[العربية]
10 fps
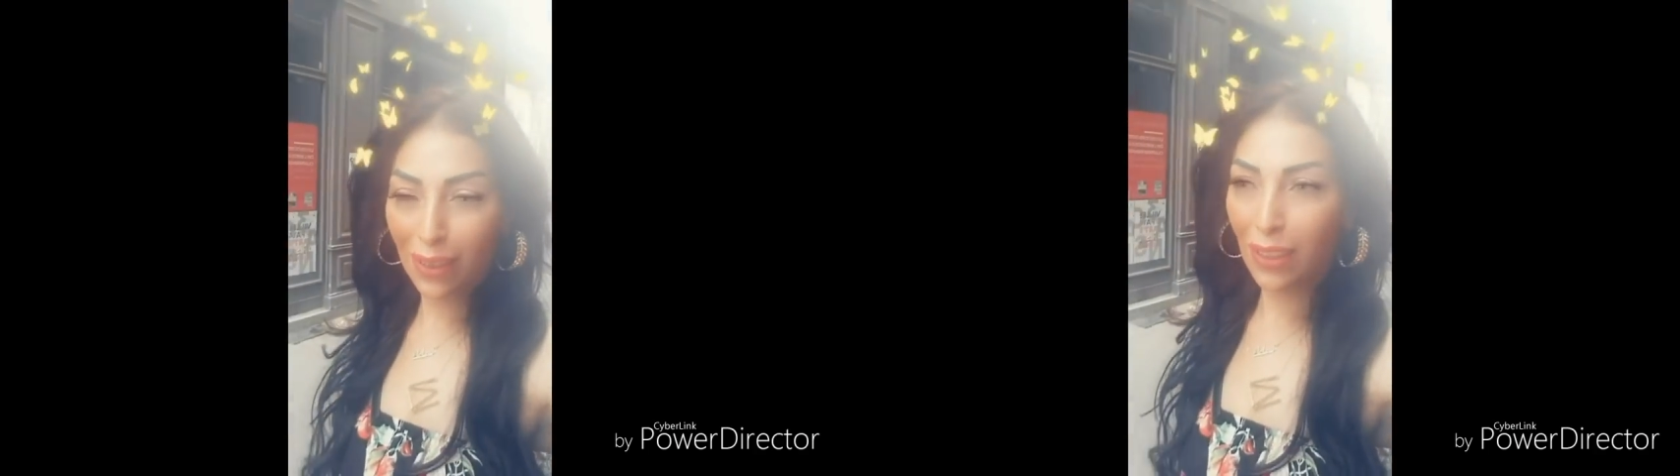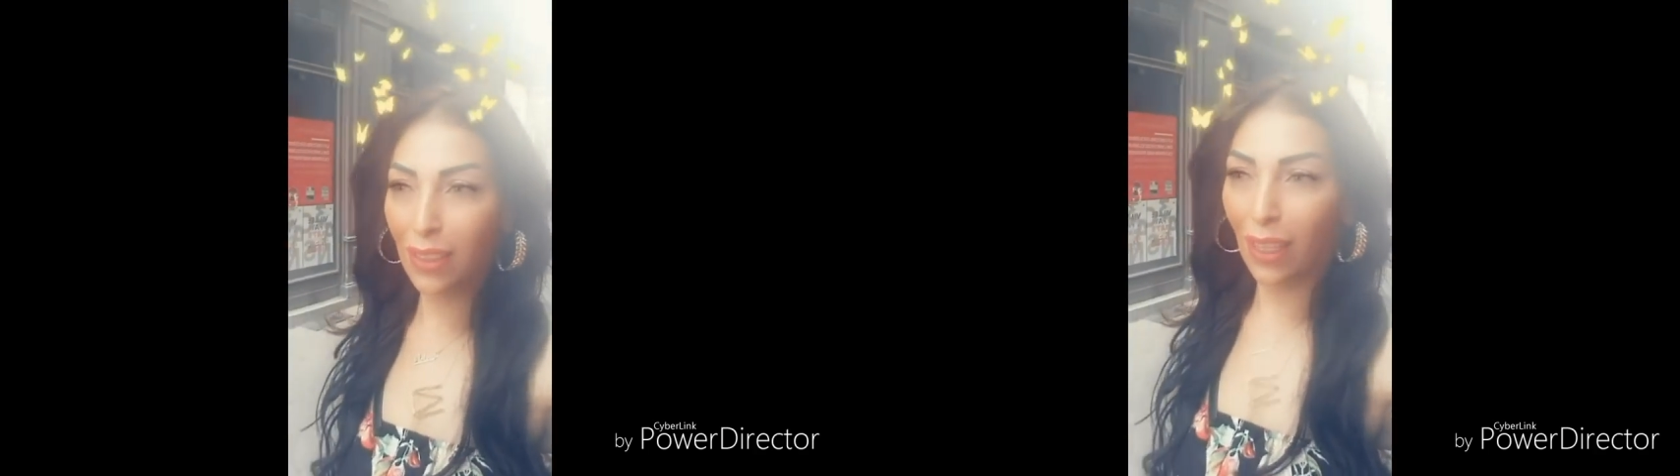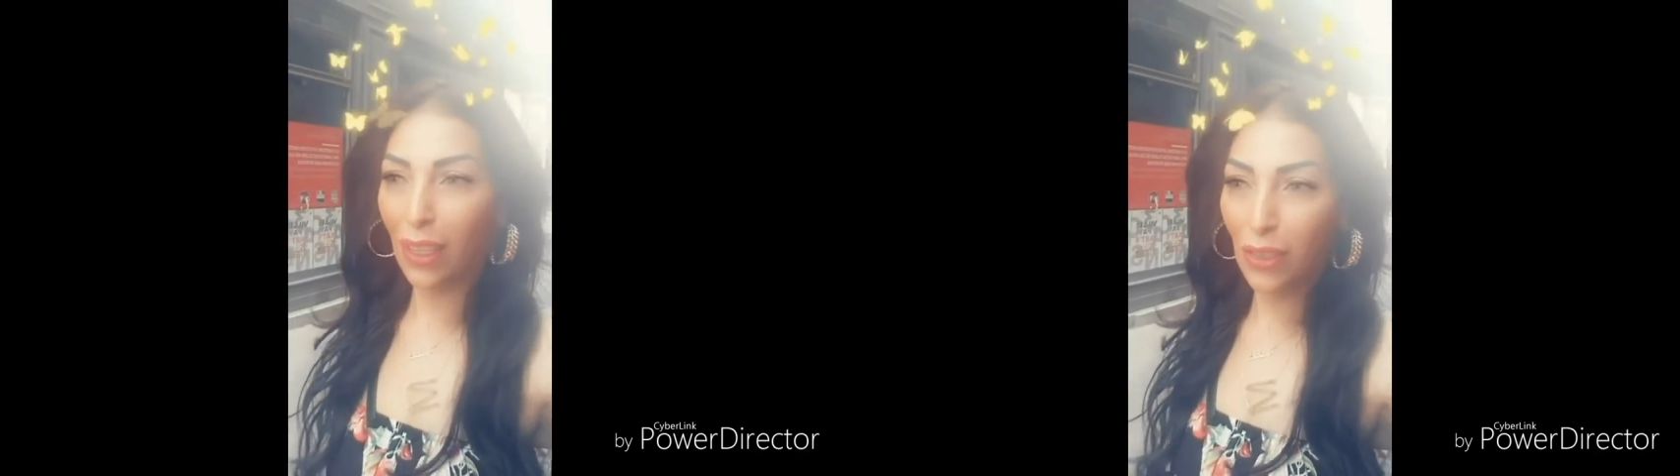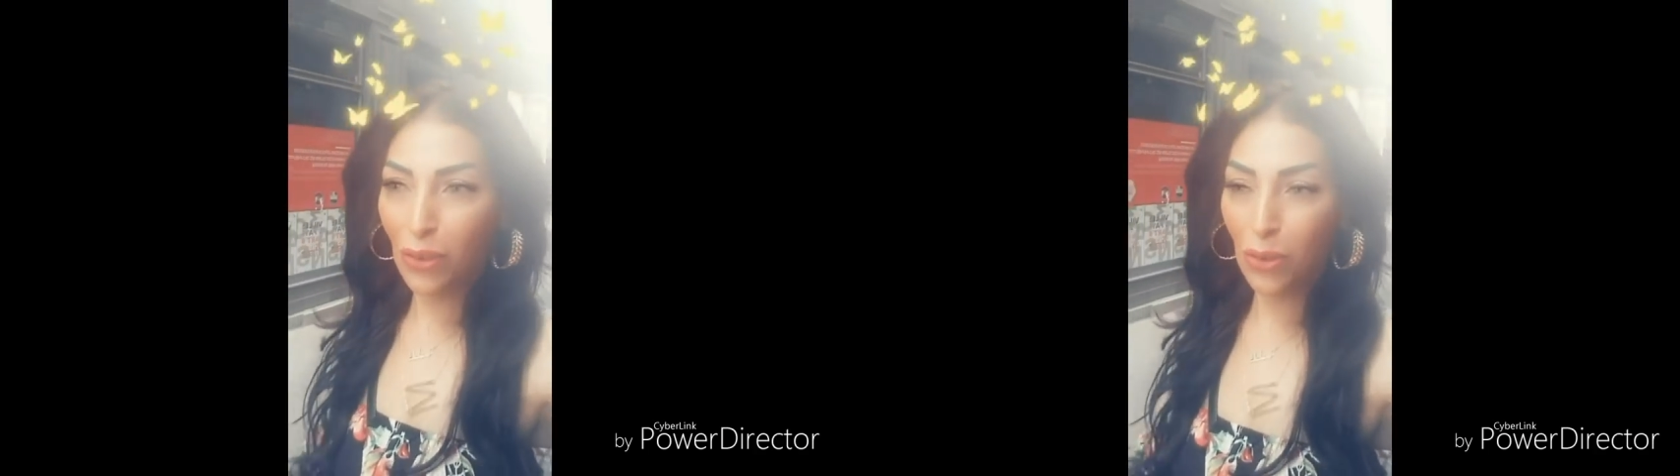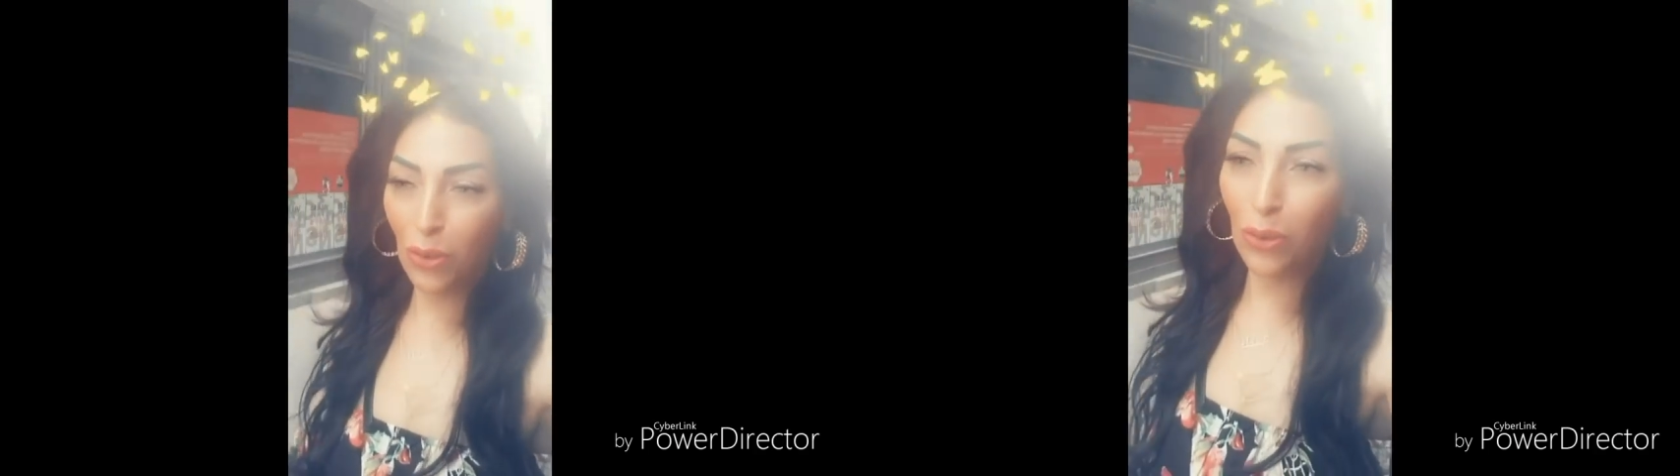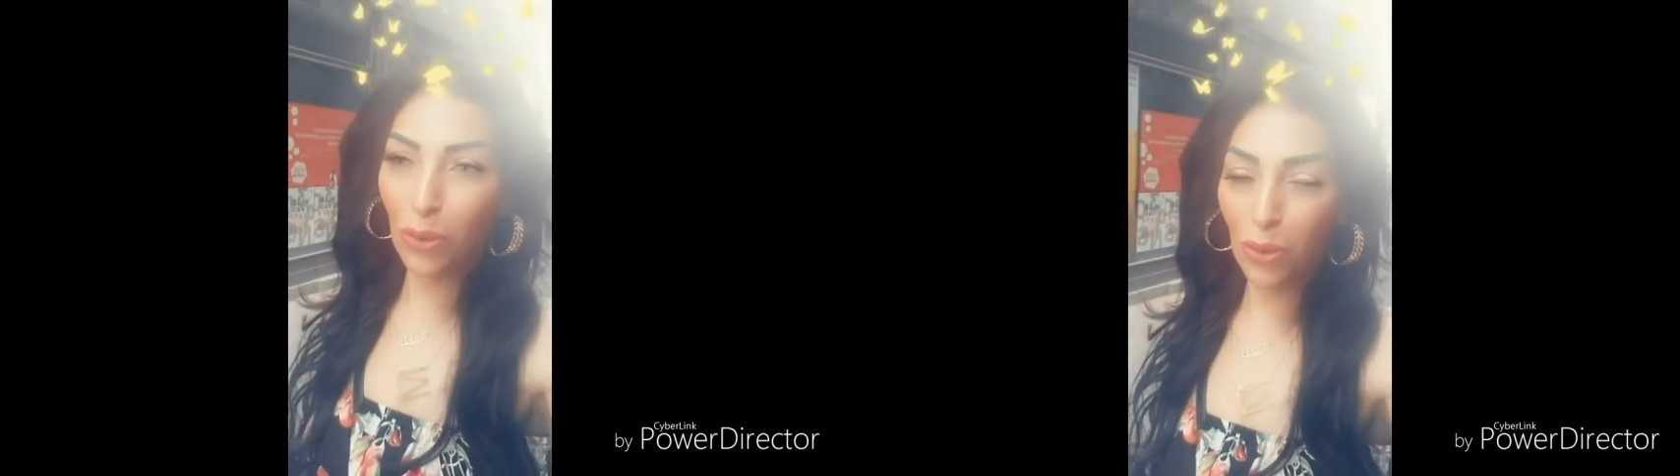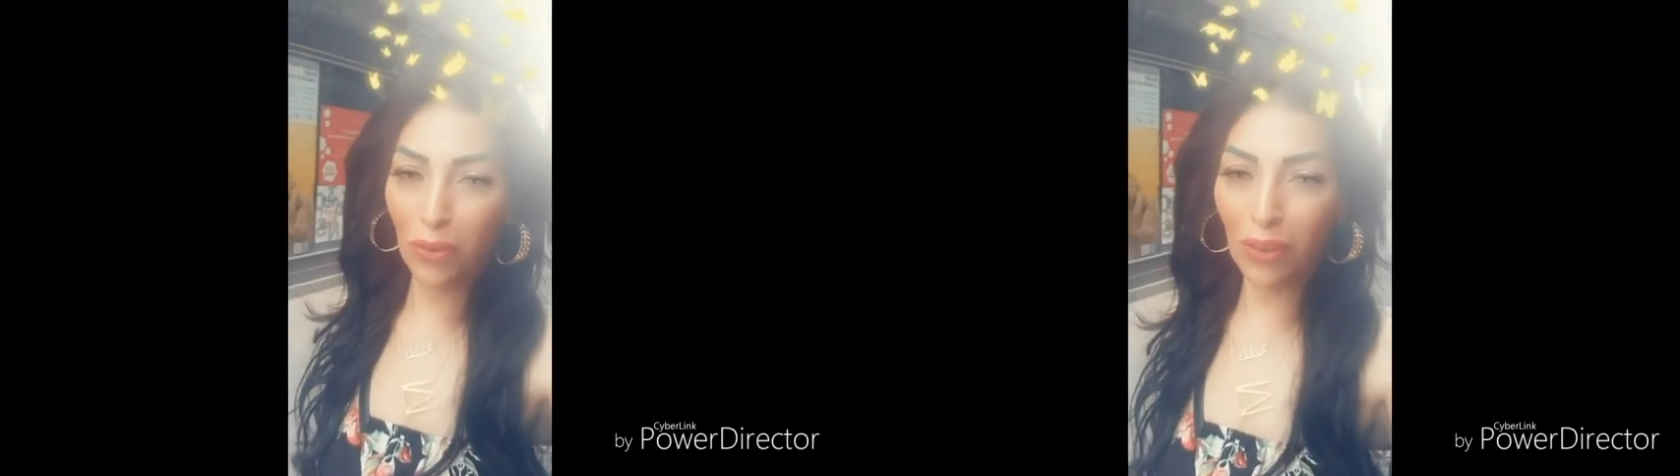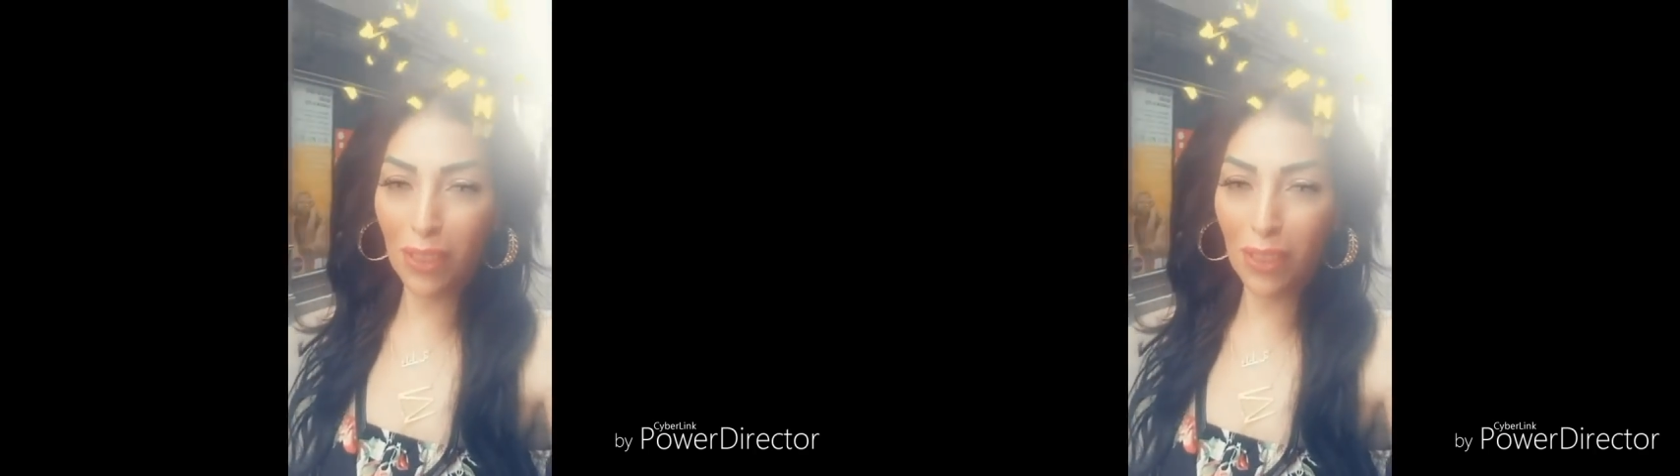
عيدتو كيف